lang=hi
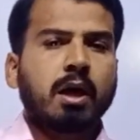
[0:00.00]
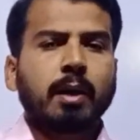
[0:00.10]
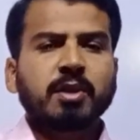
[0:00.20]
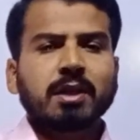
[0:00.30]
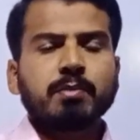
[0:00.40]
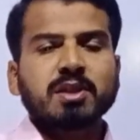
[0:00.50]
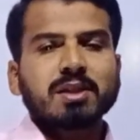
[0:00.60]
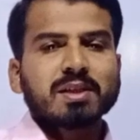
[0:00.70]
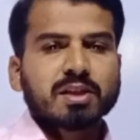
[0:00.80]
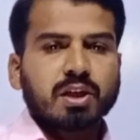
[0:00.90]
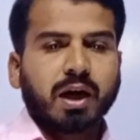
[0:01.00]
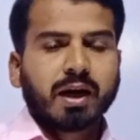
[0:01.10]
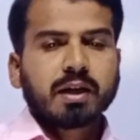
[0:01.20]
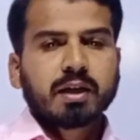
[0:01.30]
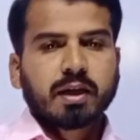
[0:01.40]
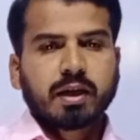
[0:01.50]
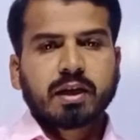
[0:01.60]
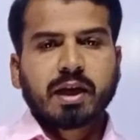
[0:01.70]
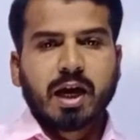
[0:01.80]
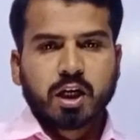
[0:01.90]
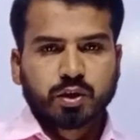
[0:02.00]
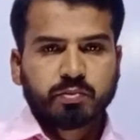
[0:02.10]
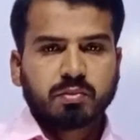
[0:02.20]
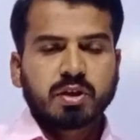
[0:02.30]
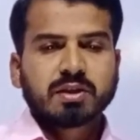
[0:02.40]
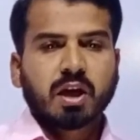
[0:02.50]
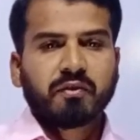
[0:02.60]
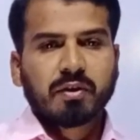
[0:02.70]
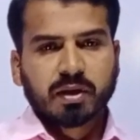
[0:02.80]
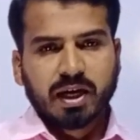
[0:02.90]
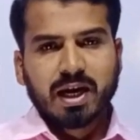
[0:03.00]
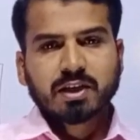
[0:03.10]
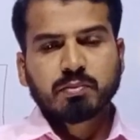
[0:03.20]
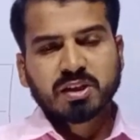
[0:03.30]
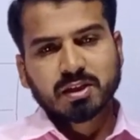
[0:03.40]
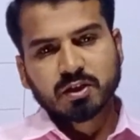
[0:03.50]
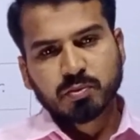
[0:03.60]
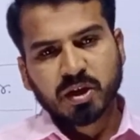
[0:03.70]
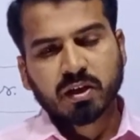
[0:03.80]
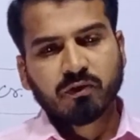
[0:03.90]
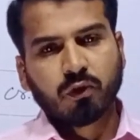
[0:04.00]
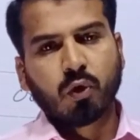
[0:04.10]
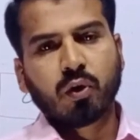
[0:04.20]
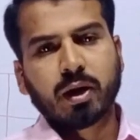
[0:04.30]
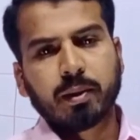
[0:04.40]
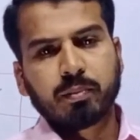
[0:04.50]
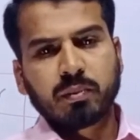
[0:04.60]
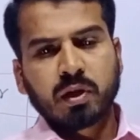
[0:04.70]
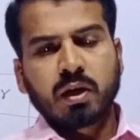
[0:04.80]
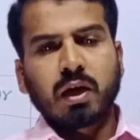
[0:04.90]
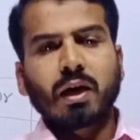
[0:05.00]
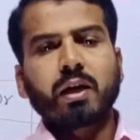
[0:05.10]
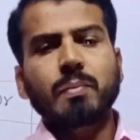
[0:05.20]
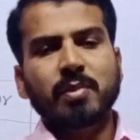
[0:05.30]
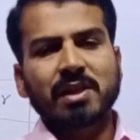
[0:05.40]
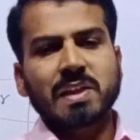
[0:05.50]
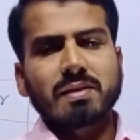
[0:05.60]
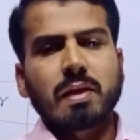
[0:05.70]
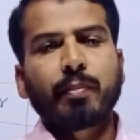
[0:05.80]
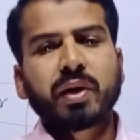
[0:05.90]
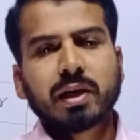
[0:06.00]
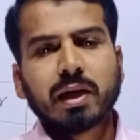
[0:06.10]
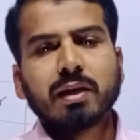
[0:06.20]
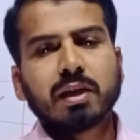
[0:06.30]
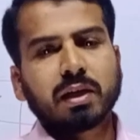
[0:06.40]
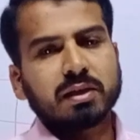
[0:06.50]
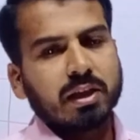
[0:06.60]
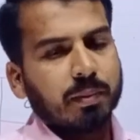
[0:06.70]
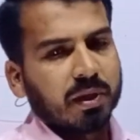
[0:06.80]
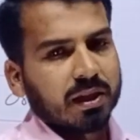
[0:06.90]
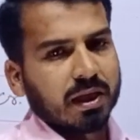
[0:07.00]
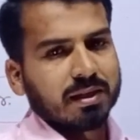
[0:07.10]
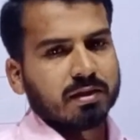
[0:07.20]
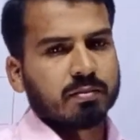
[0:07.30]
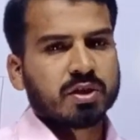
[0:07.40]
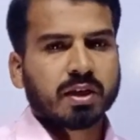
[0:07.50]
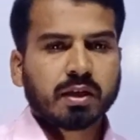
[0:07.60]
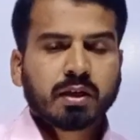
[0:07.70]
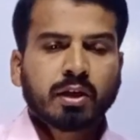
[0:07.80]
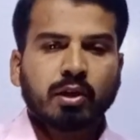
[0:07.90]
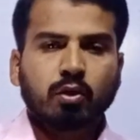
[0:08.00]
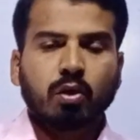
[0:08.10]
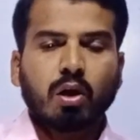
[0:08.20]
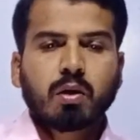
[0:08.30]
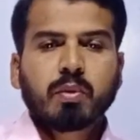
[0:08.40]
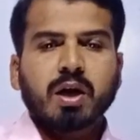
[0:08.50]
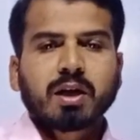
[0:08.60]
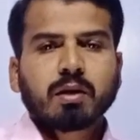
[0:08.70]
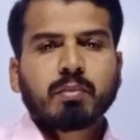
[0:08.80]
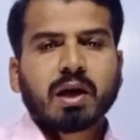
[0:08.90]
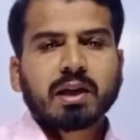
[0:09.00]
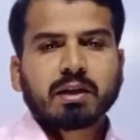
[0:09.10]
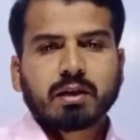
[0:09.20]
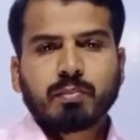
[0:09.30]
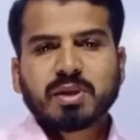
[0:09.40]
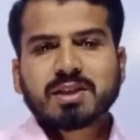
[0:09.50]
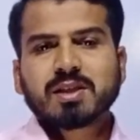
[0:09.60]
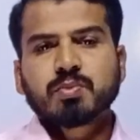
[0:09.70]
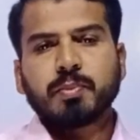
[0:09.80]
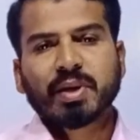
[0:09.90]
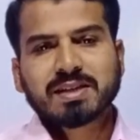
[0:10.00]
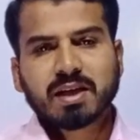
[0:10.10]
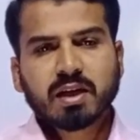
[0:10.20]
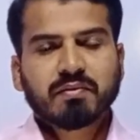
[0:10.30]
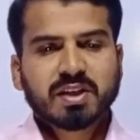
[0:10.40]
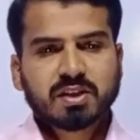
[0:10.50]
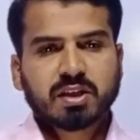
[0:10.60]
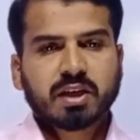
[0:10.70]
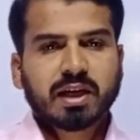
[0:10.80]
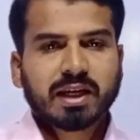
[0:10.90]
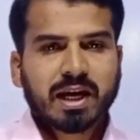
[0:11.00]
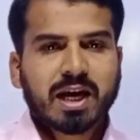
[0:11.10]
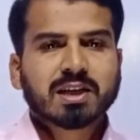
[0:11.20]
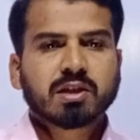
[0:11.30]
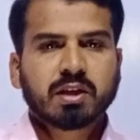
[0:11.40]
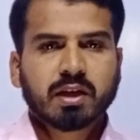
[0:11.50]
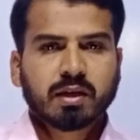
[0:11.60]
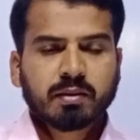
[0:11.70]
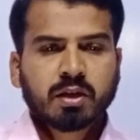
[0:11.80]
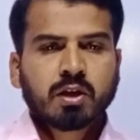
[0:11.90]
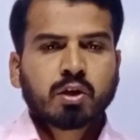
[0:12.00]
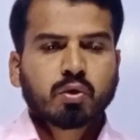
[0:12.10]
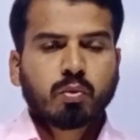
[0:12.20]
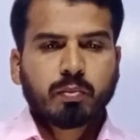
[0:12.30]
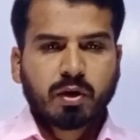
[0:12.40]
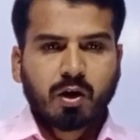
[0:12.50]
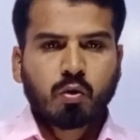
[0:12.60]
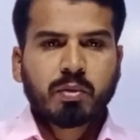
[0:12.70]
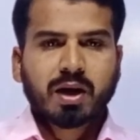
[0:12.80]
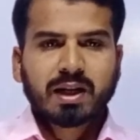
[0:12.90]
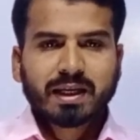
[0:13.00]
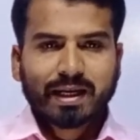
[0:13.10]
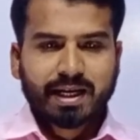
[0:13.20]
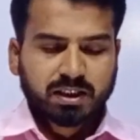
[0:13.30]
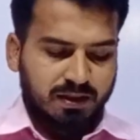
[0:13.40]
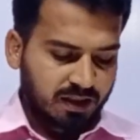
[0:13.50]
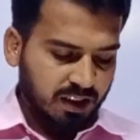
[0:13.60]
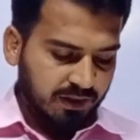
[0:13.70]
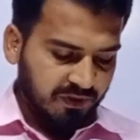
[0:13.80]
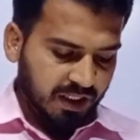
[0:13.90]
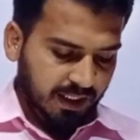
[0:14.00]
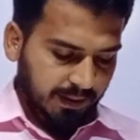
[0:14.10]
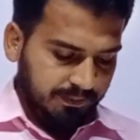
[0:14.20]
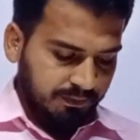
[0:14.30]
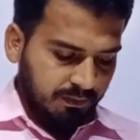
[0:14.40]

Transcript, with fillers: अब देखिए बिज़नेस स्टार्ट किया है कैश में इजाफा कैश बिज़नेस में इनफ्लो हो रहा है अगर हम बिज़नेस सेपरेट एंटिटी कंसेप्ट के तहत समझें तो कारोबार के मालिक ने बिज़नेस में पैसा इन्वेस्ट किया है कैश दिया है तो कारोबार ने कैश रिसीव किया है